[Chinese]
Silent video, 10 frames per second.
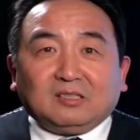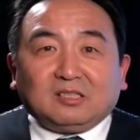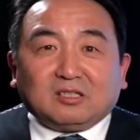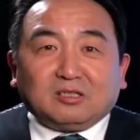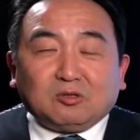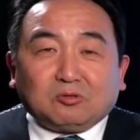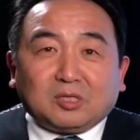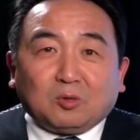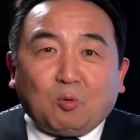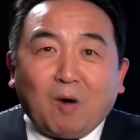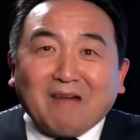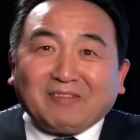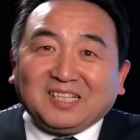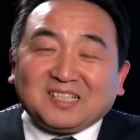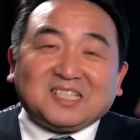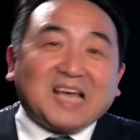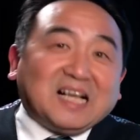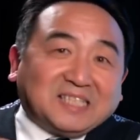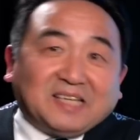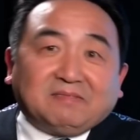这就是华为的
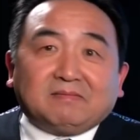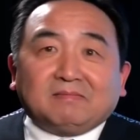下贱，